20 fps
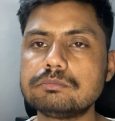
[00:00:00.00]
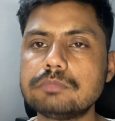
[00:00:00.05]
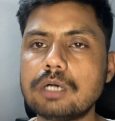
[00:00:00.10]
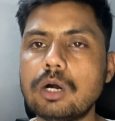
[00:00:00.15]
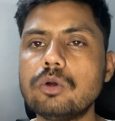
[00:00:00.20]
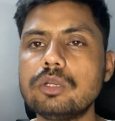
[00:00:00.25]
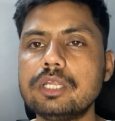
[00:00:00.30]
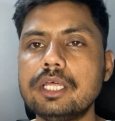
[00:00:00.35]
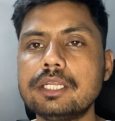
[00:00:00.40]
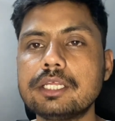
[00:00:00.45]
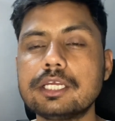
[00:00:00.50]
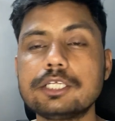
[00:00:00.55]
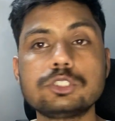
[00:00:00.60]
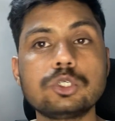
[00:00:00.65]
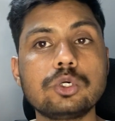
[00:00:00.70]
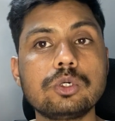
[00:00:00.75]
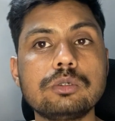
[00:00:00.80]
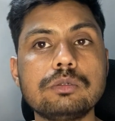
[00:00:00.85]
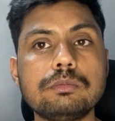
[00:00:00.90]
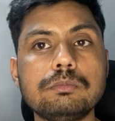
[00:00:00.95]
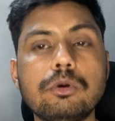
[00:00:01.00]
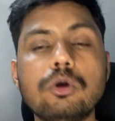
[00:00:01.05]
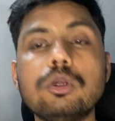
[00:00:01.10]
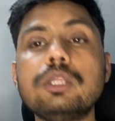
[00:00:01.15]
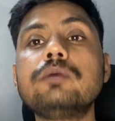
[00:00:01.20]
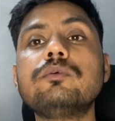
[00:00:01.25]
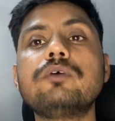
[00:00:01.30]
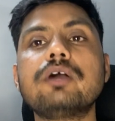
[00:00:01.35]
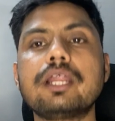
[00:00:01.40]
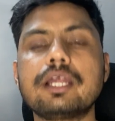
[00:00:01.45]
बाउल यानी कि जो
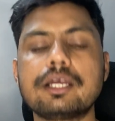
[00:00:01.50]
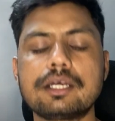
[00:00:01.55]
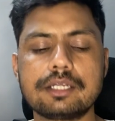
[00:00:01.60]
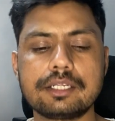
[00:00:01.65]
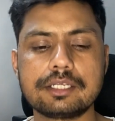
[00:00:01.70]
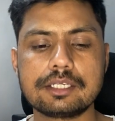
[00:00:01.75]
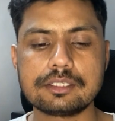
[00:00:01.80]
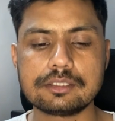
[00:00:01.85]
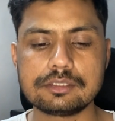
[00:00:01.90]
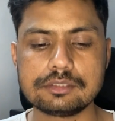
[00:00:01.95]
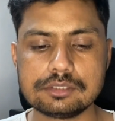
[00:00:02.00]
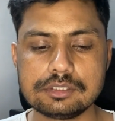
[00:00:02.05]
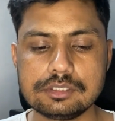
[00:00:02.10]
बॉलिंग वगैरह करेंगे